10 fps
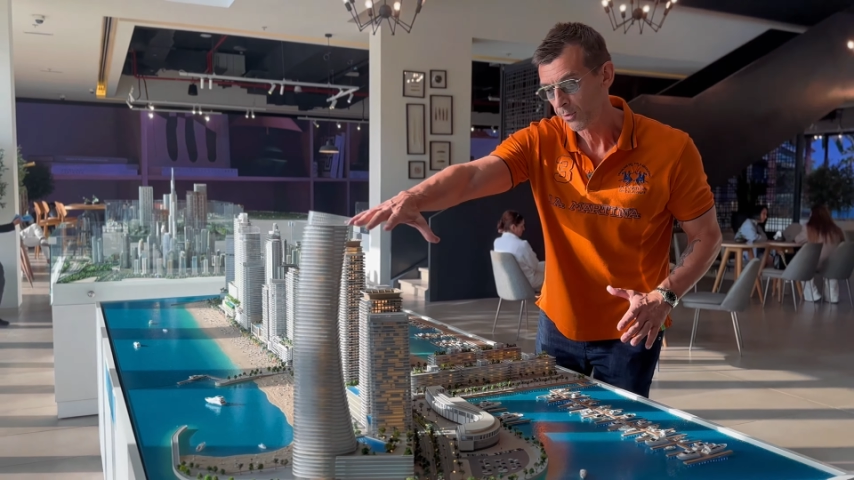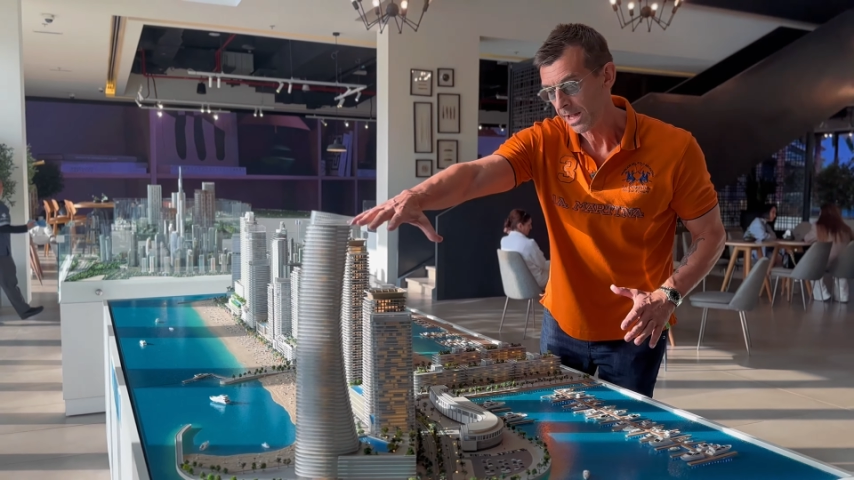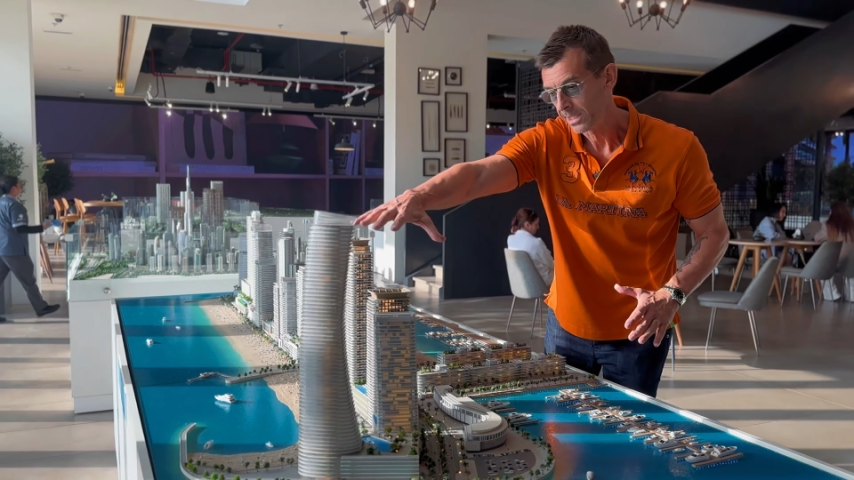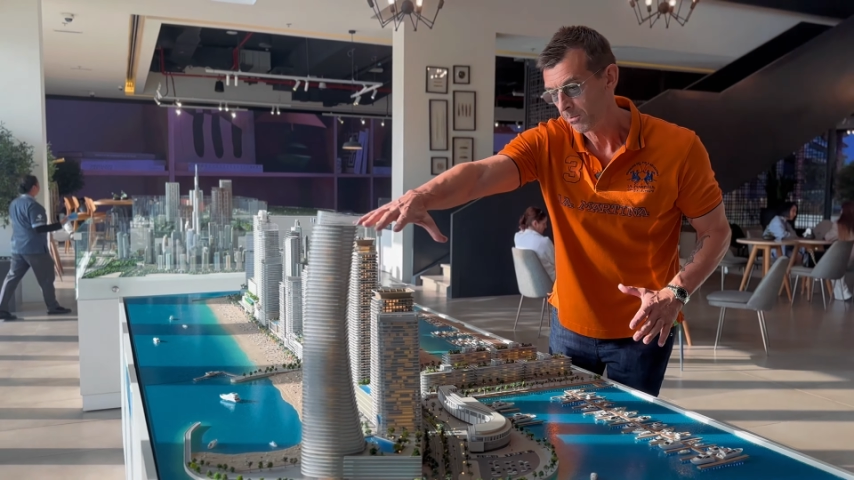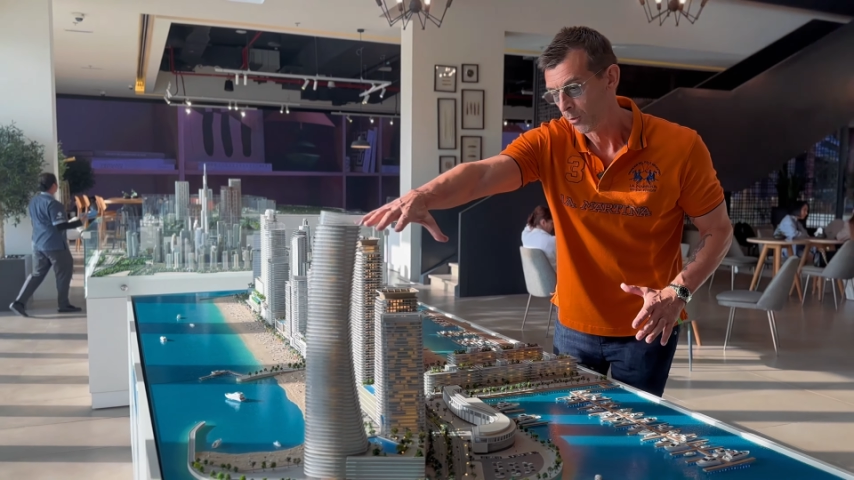
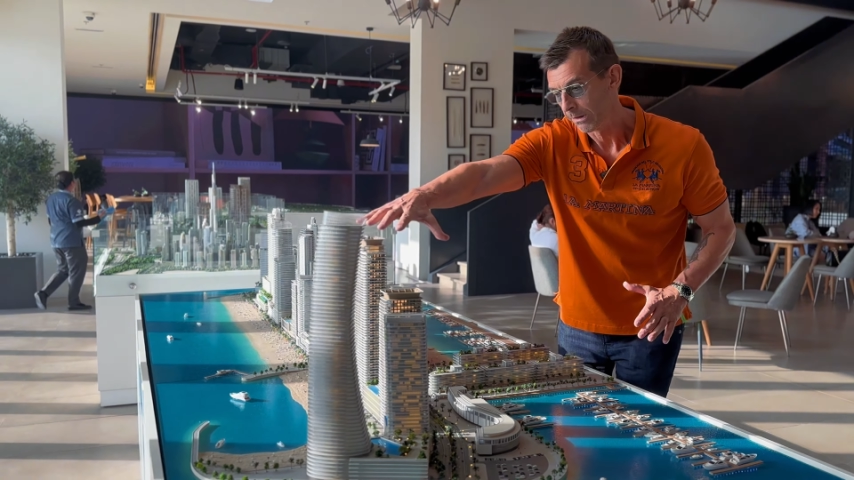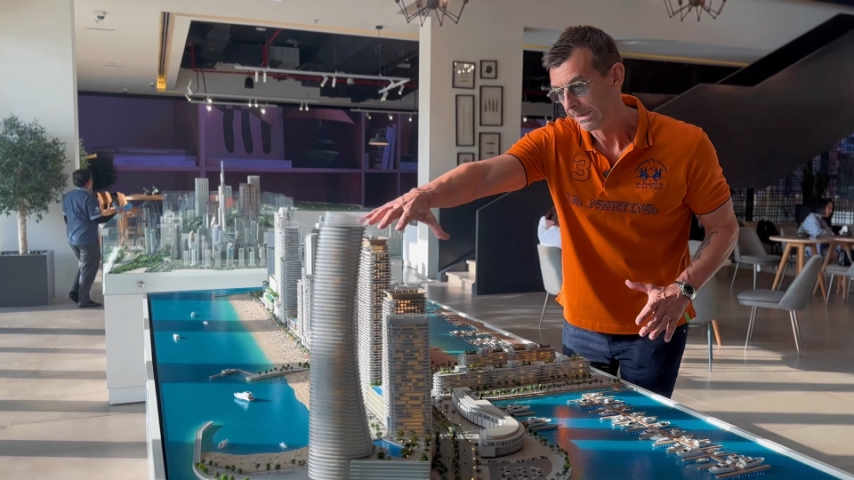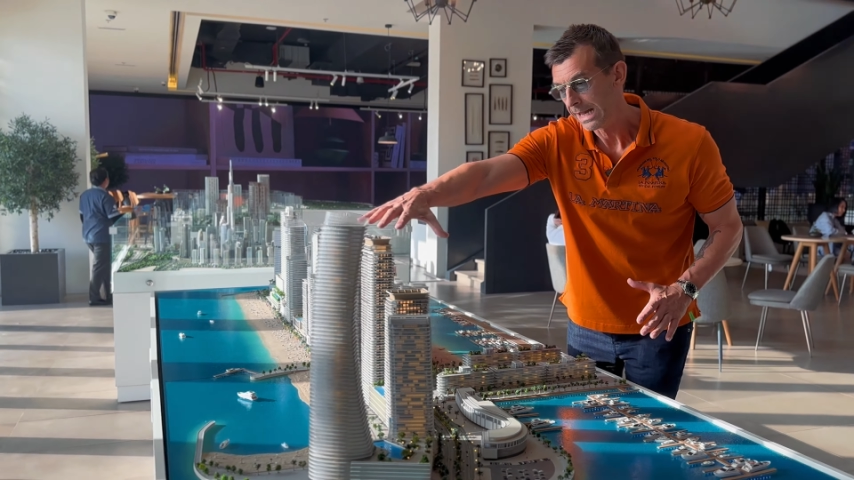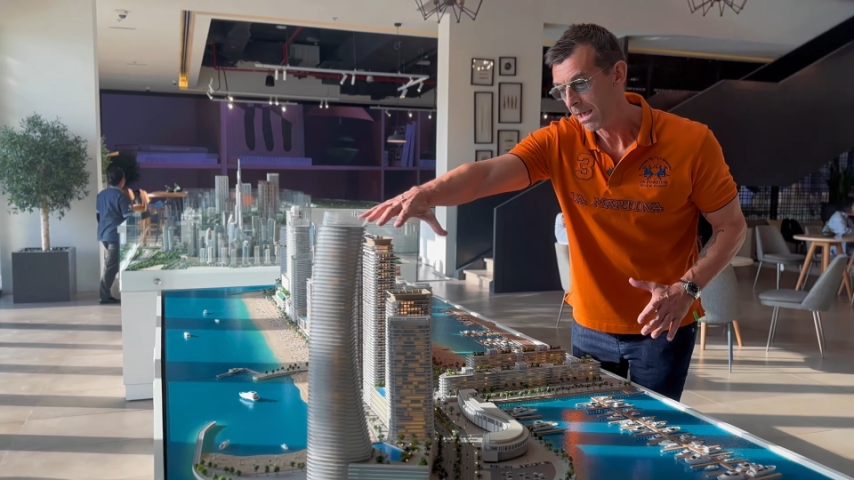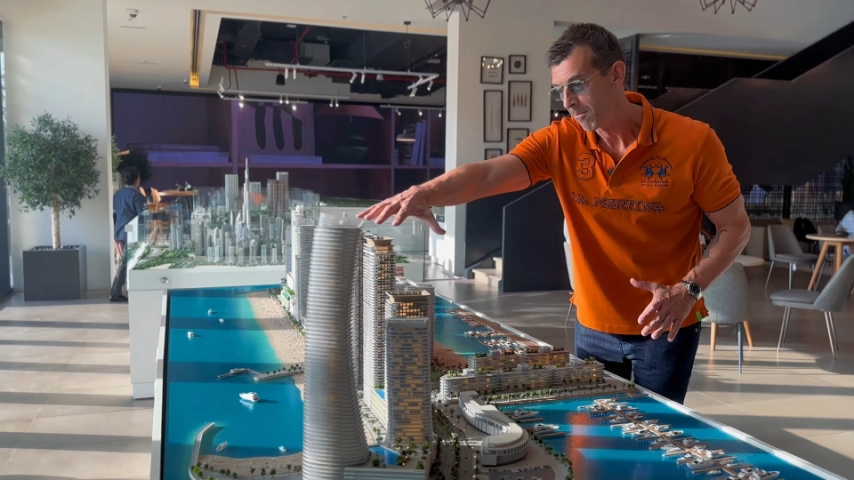attimo
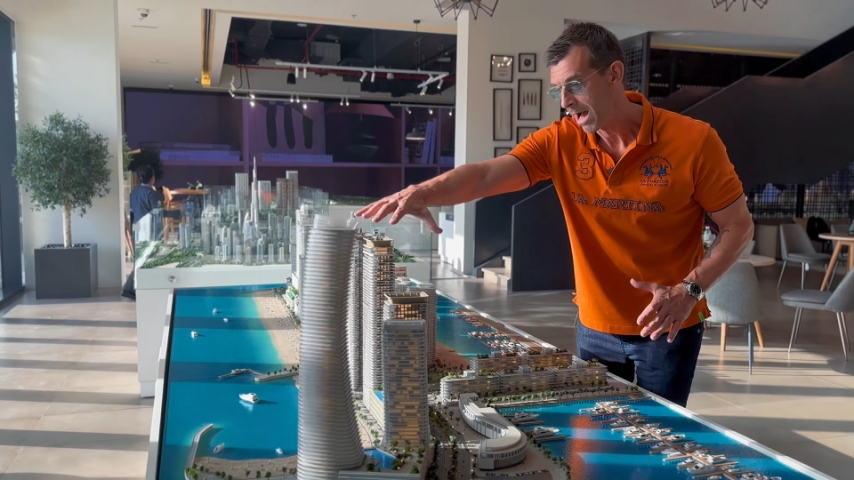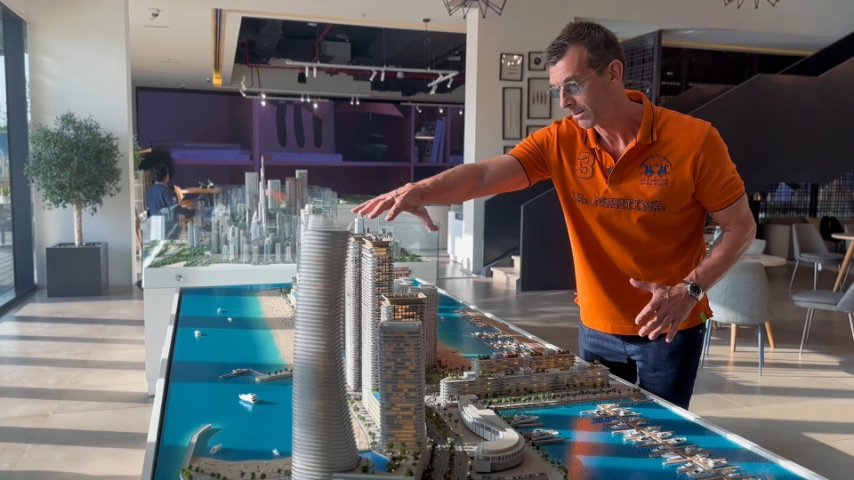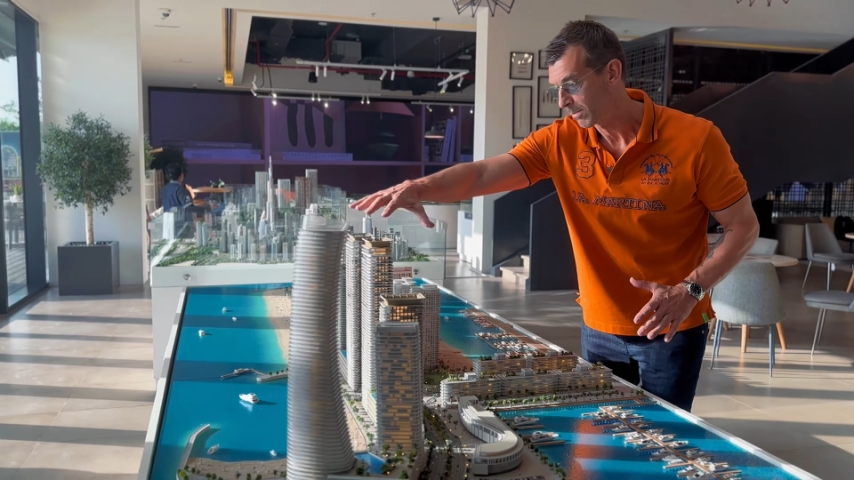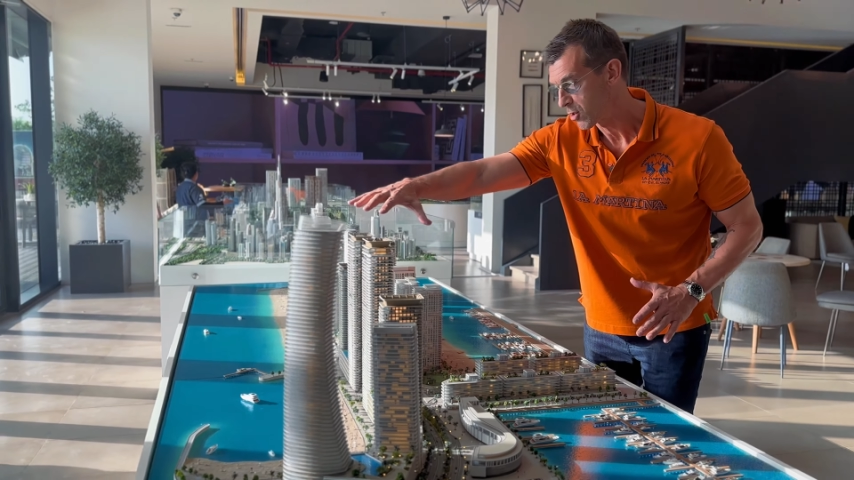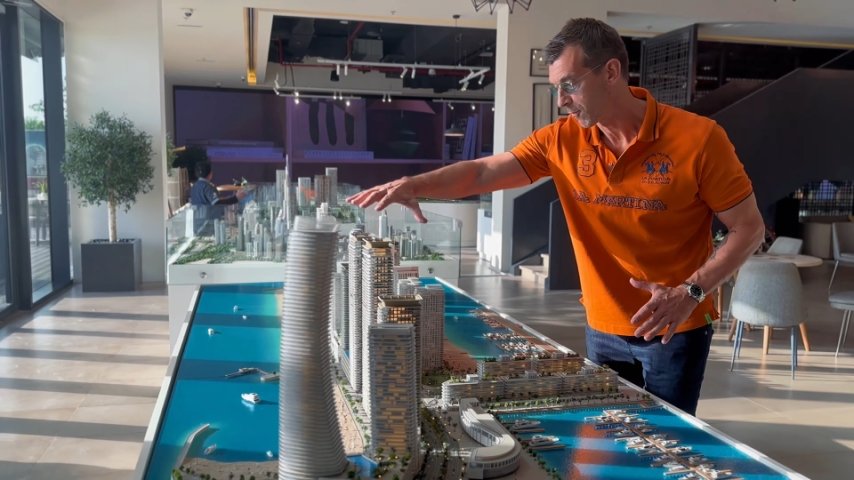le l'Emardic